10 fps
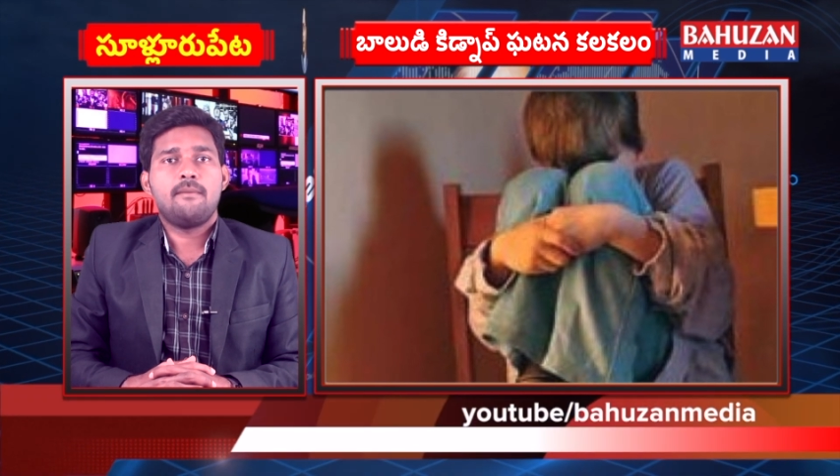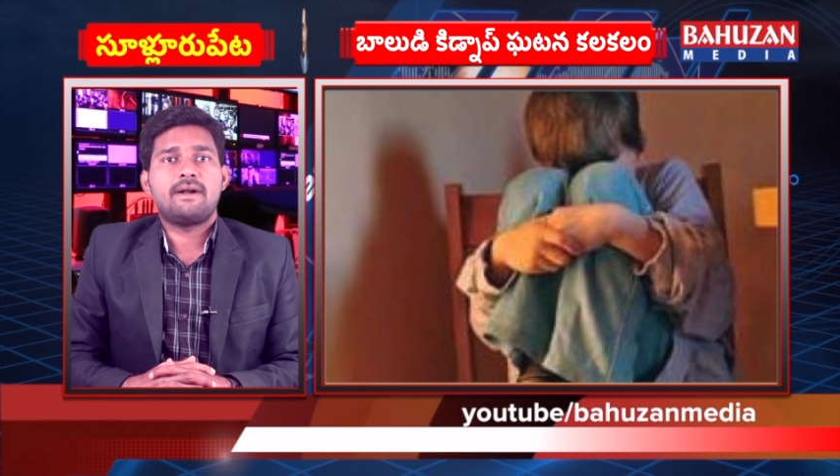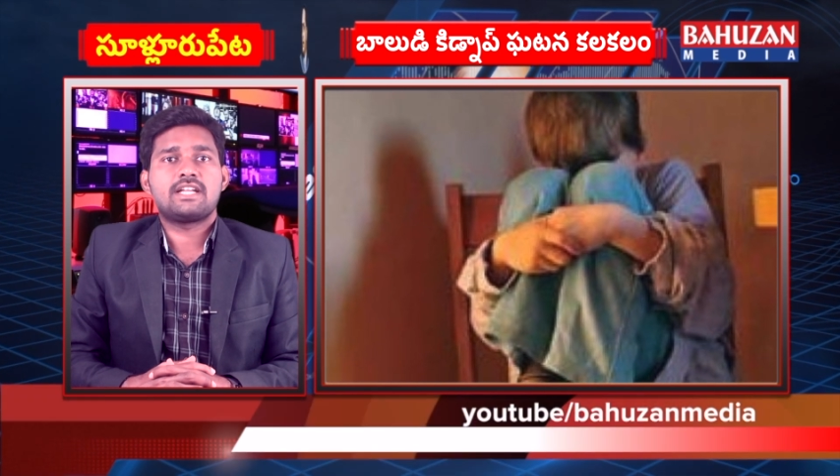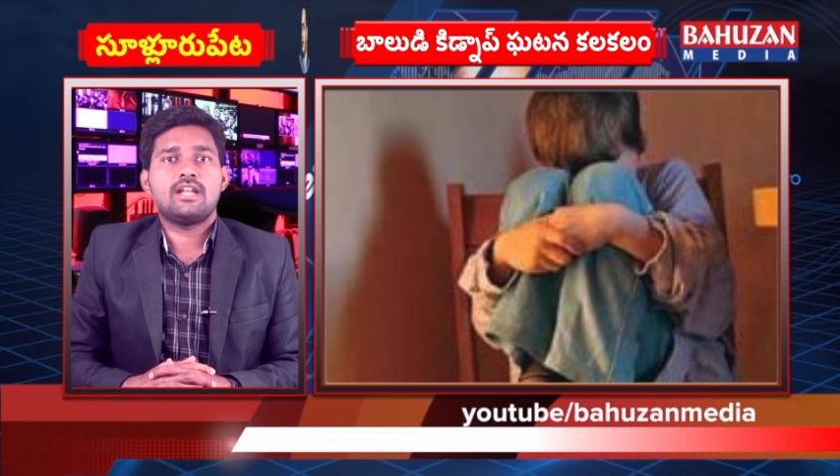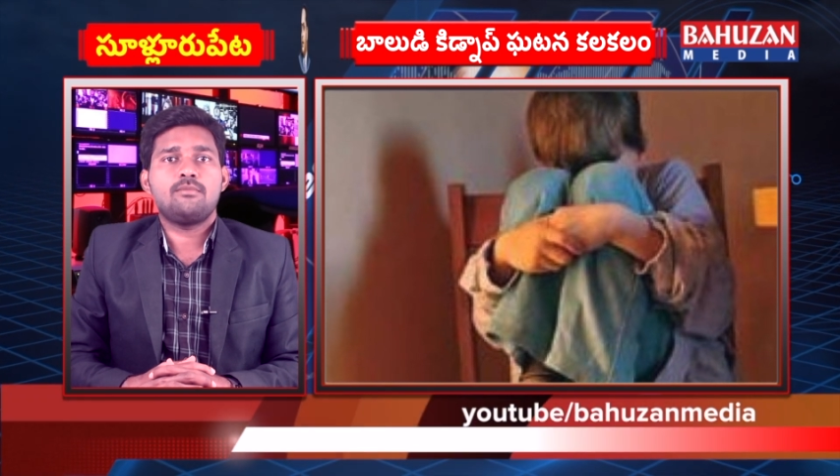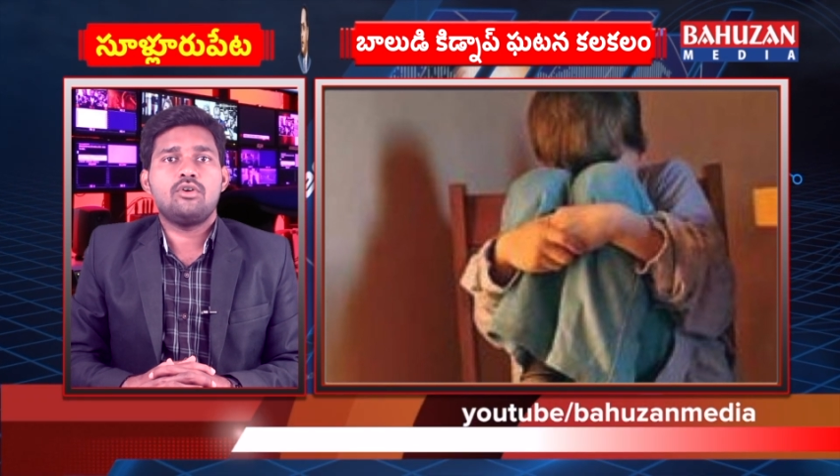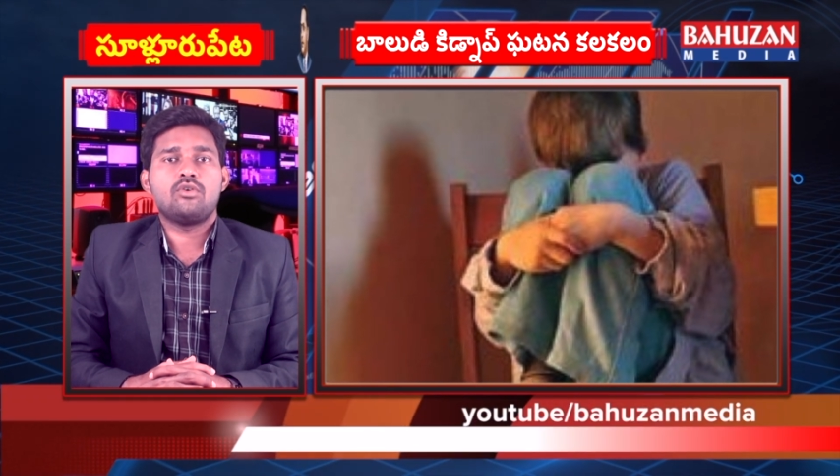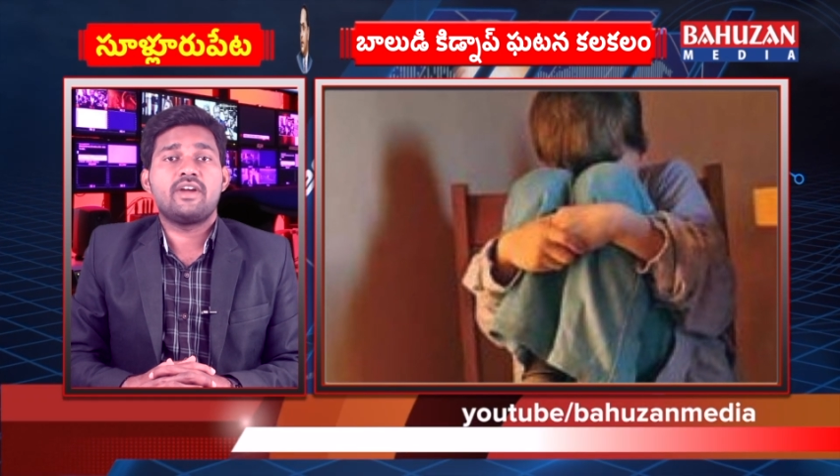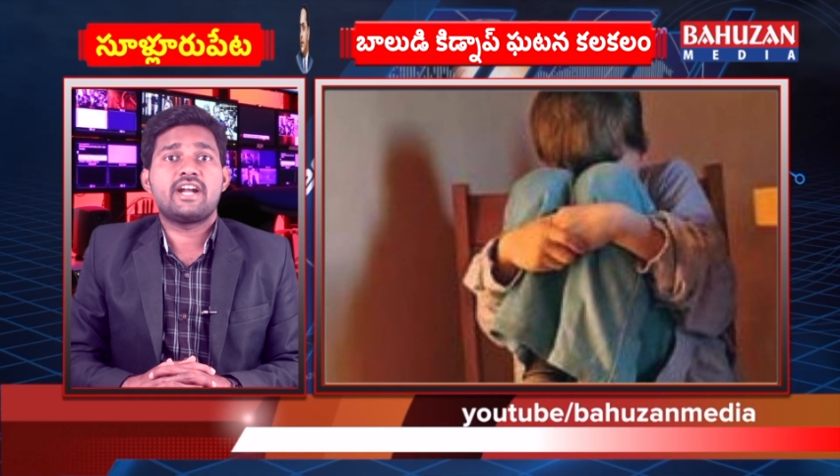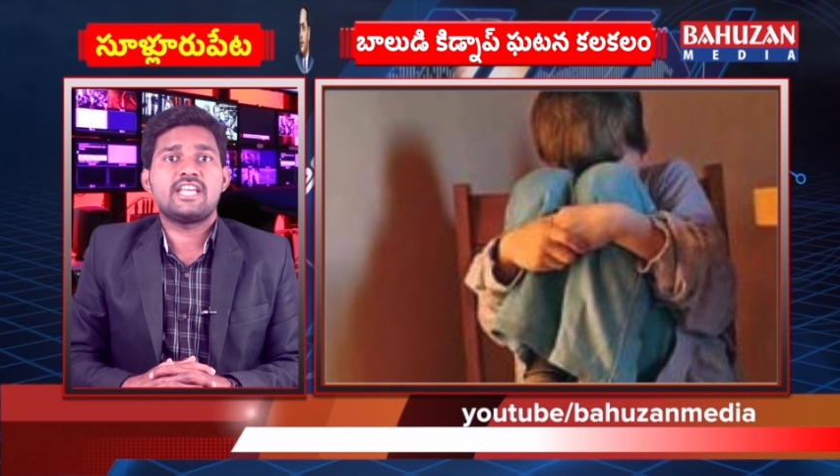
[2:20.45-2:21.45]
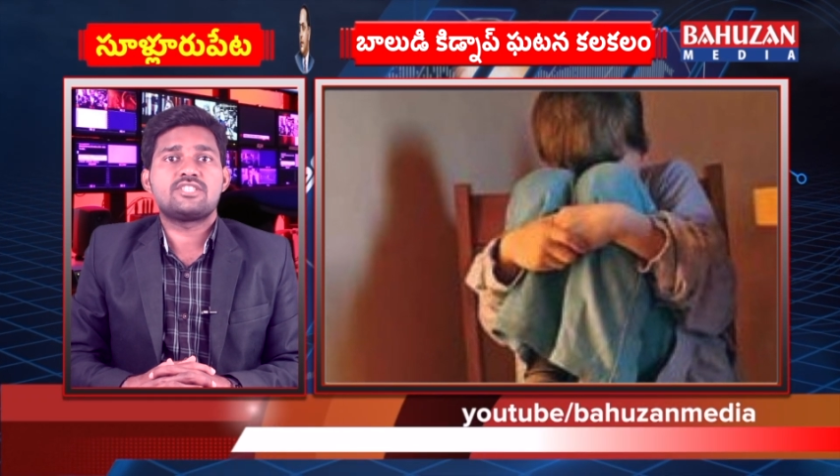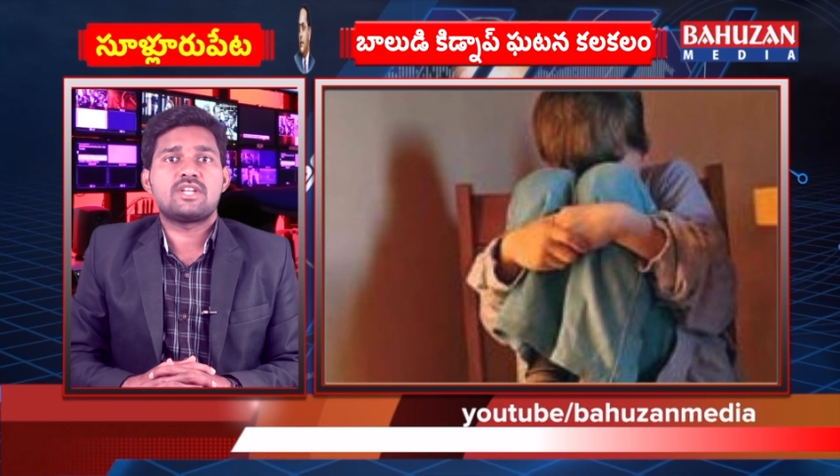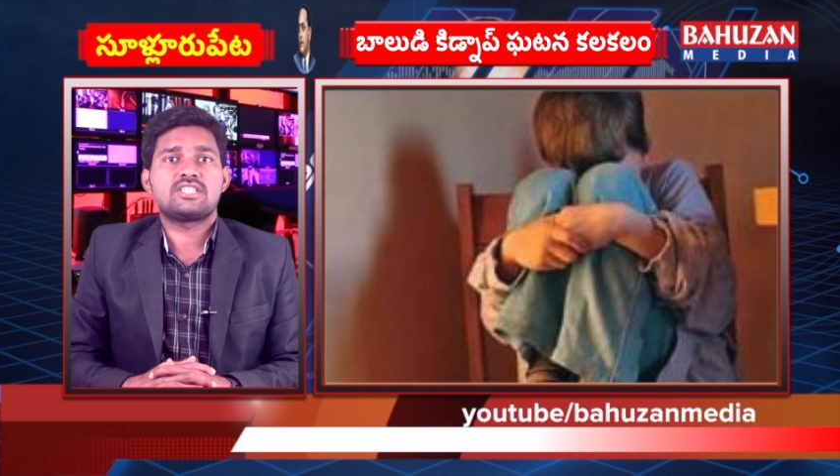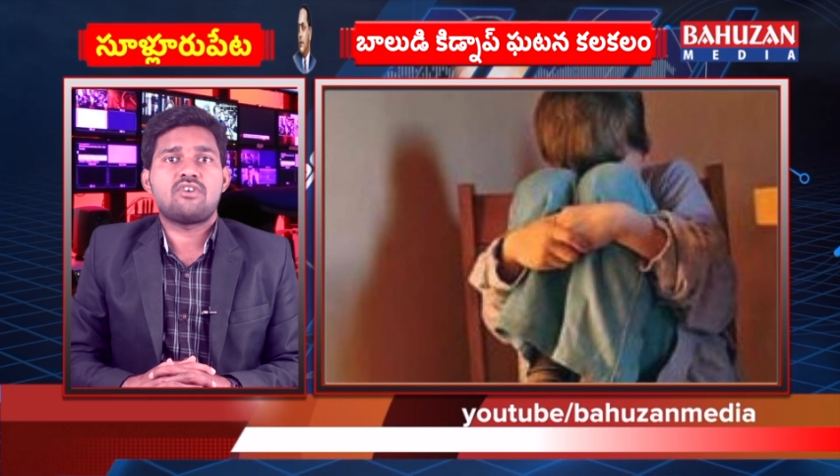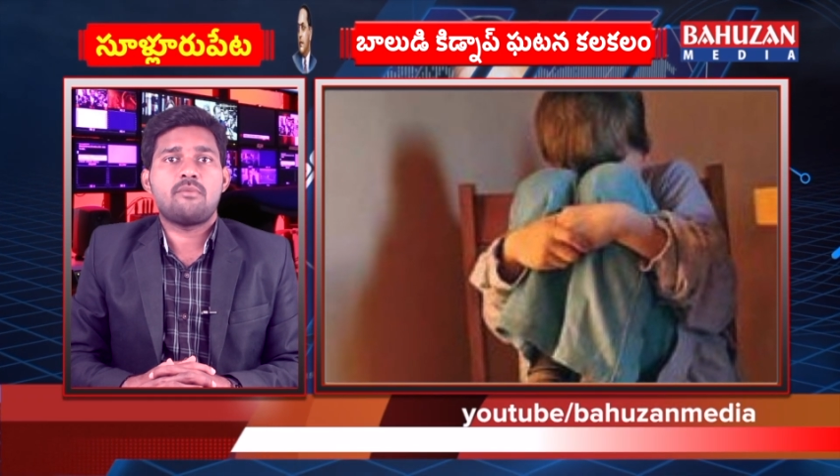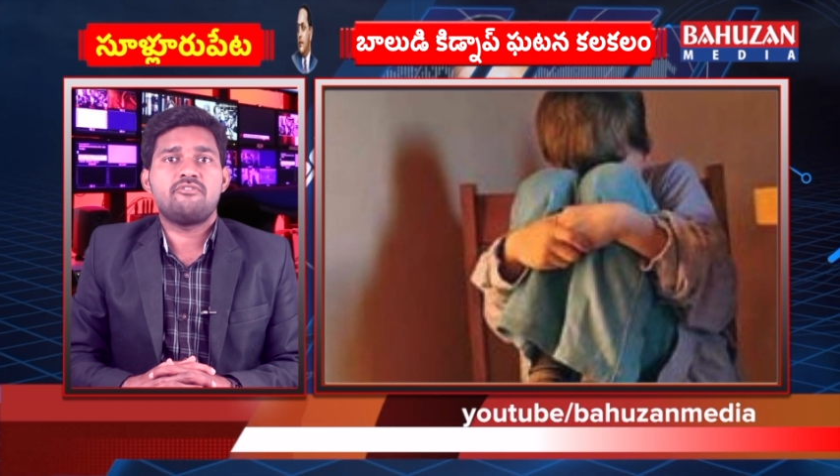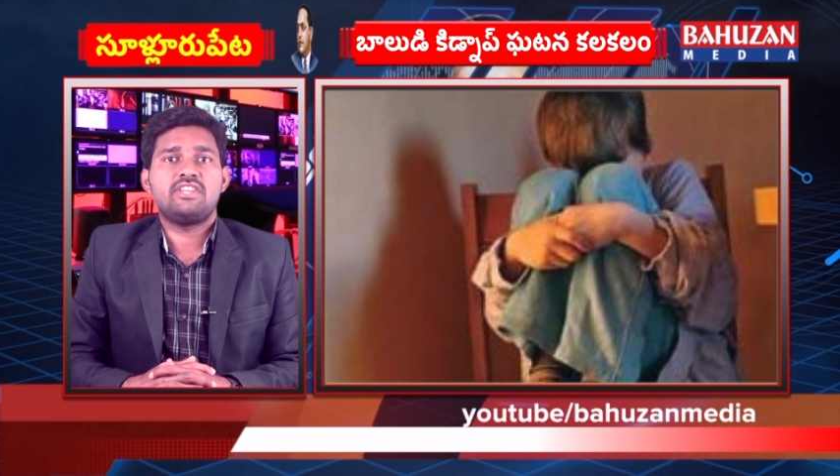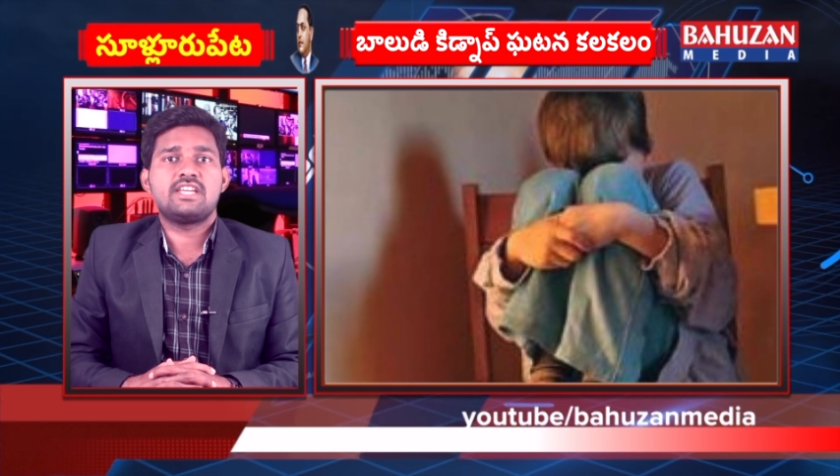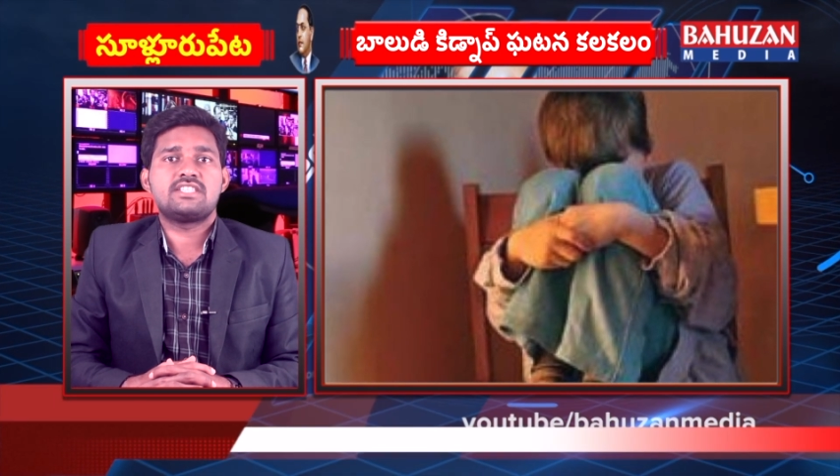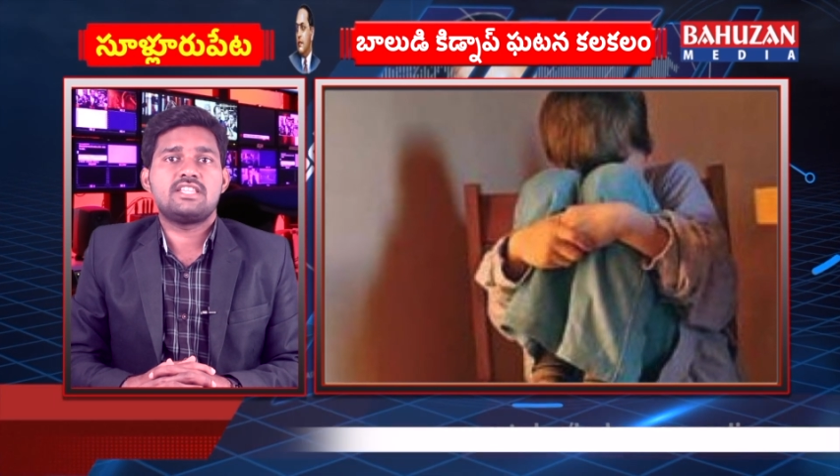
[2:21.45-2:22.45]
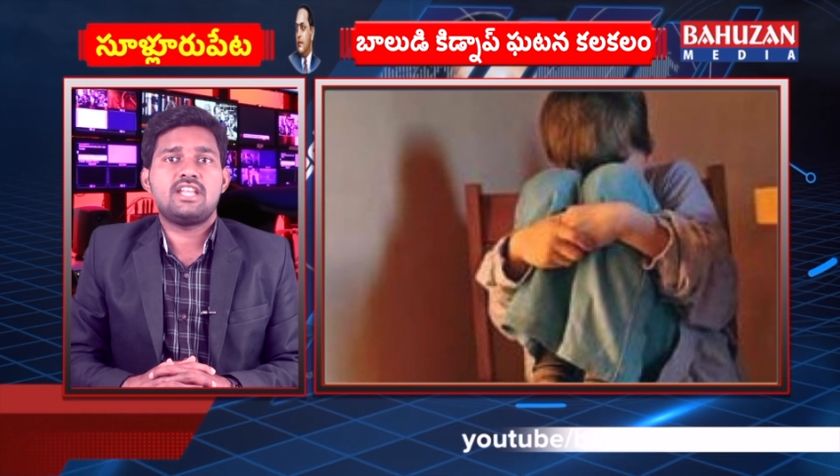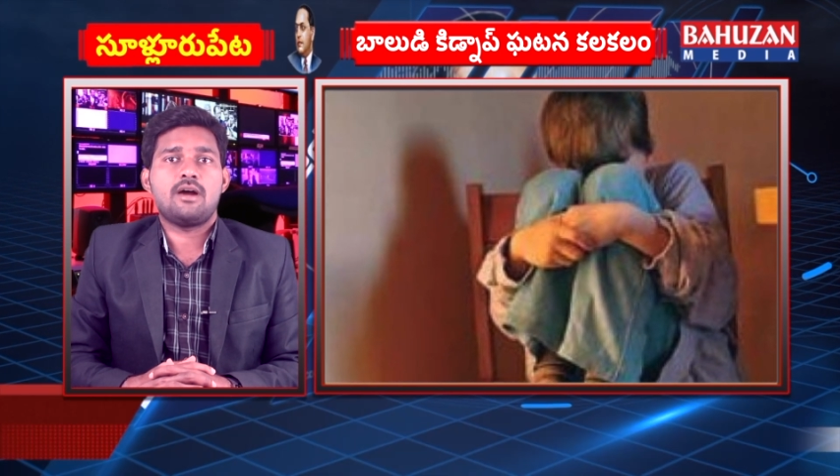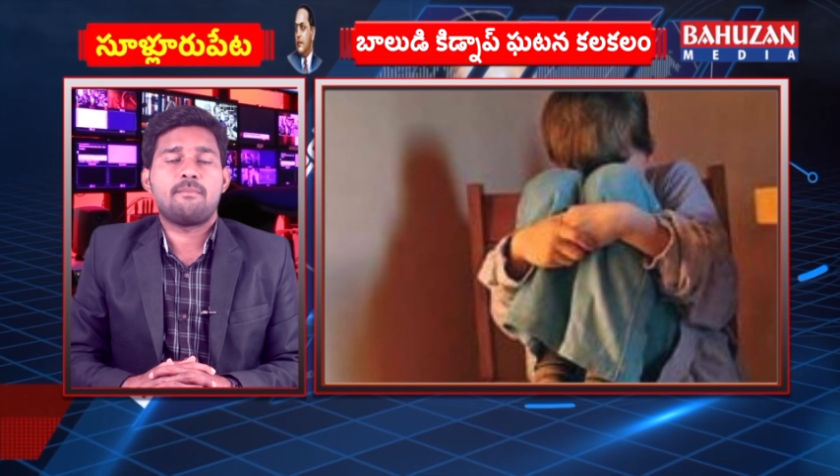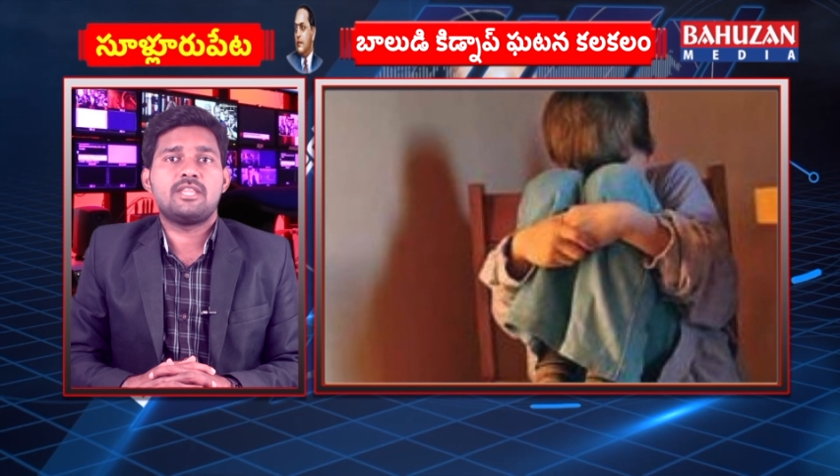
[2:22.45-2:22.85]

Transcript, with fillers: పట్టణంలో వెంకటేశ్వర స్వామి వీధికి చెందిన